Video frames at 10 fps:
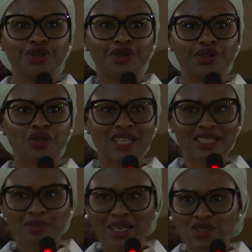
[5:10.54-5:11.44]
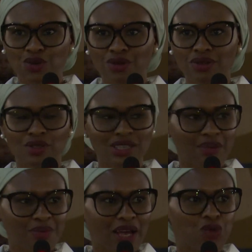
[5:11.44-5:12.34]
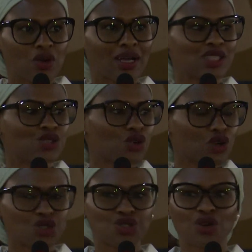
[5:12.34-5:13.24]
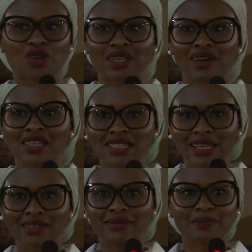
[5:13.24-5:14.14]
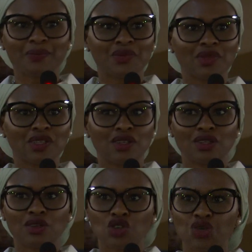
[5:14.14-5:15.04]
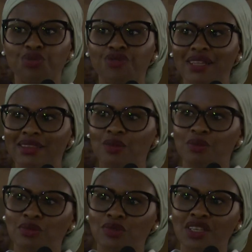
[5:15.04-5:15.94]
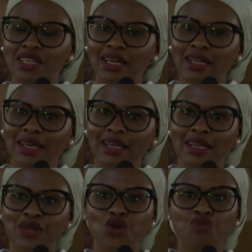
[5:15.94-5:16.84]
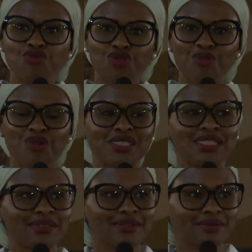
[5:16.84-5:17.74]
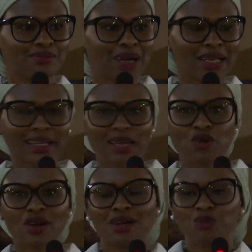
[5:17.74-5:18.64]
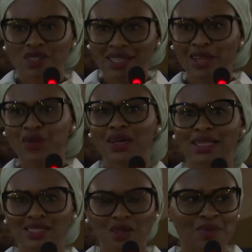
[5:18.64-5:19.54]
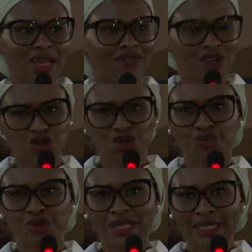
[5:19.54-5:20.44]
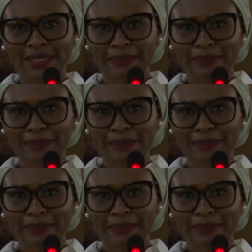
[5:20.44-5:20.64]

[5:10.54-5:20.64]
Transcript: de cette maison que j'avais mis en location quand je suis rentrée en Guinée que je pouvais tenir les, deux bouts, comme on dit, malgré mon, salaire de 400 000 à la fonction publique.